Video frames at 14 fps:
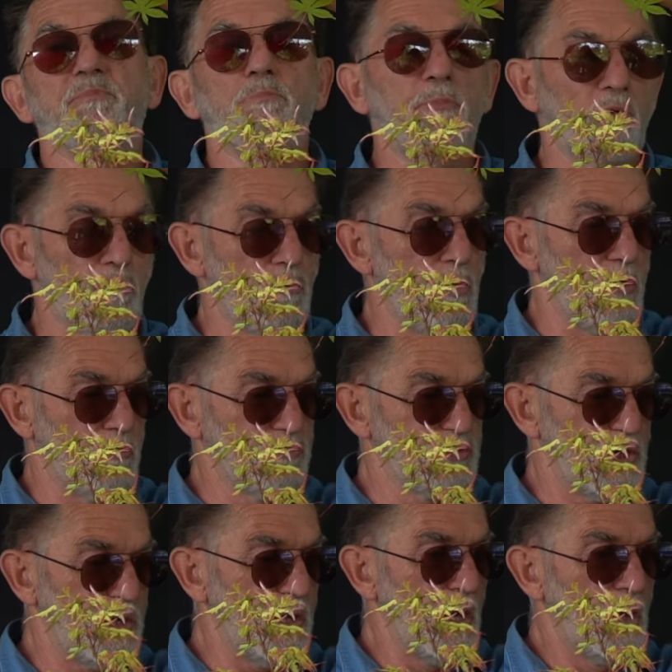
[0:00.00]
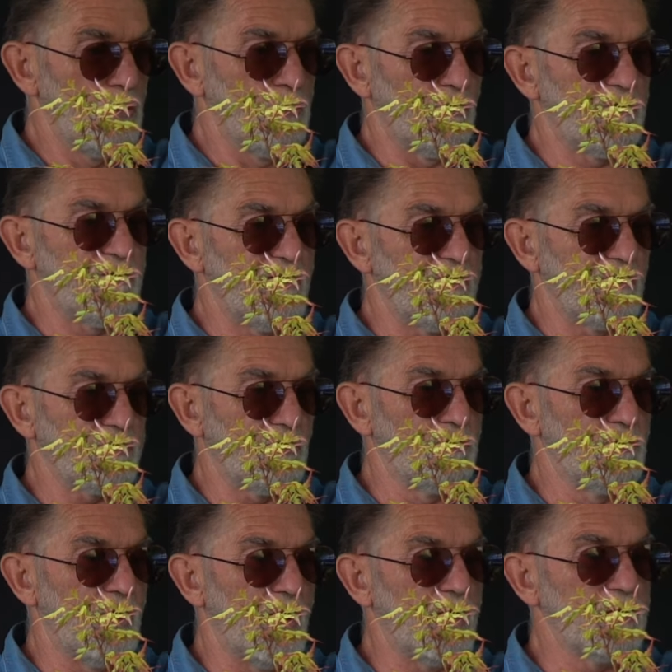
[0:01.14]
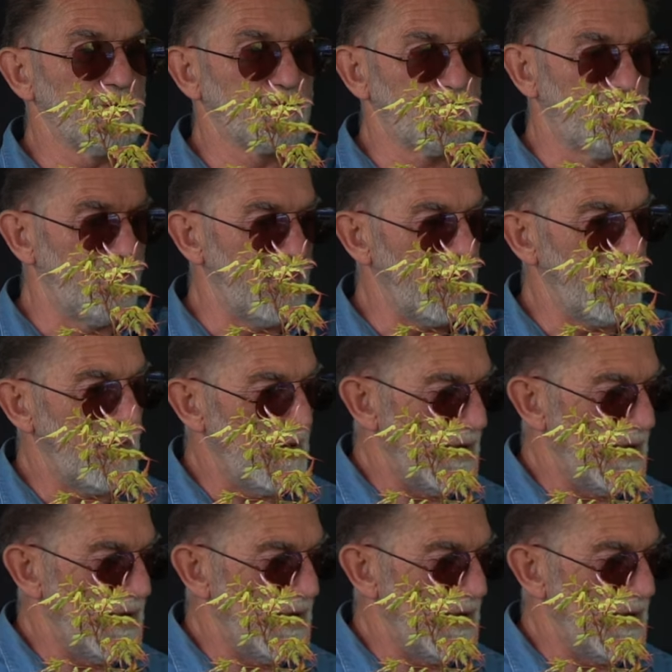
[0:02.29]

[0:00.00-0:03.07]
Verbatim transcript: beaucoup allongé. Donc ces autres là je vais